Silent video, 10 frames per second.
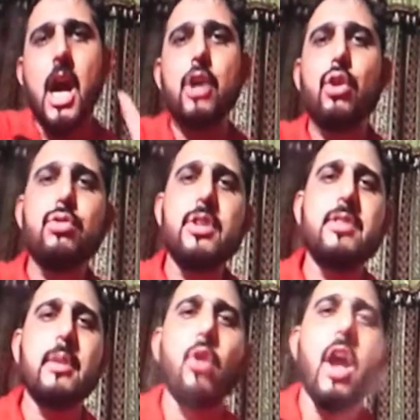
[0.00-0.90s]
ऑटो स्विच
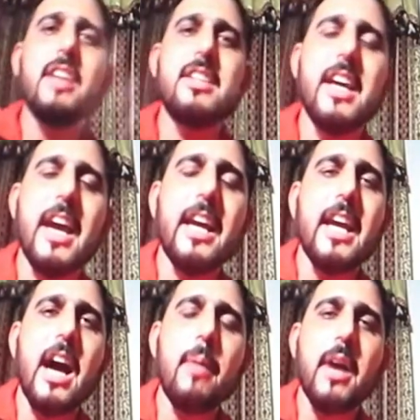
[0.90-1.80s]
से मुराद ये है कि
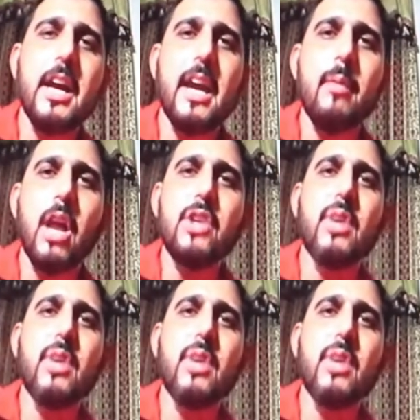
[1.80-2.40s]
आपका कैमरा